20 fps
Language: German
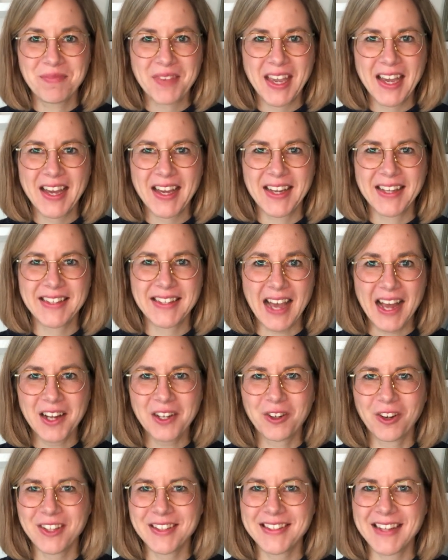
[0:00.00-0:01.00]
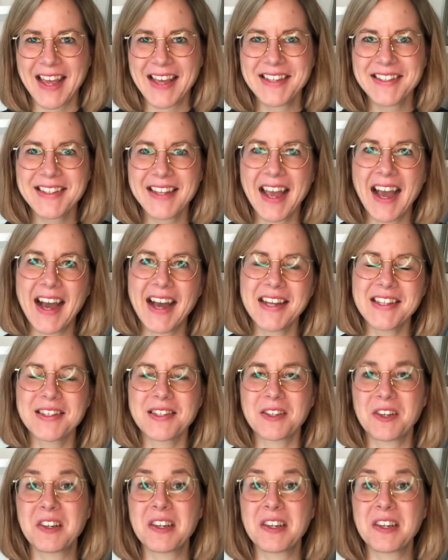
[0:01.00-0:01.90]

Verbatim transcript: Äh, ja, Gott, der ist der Arzt.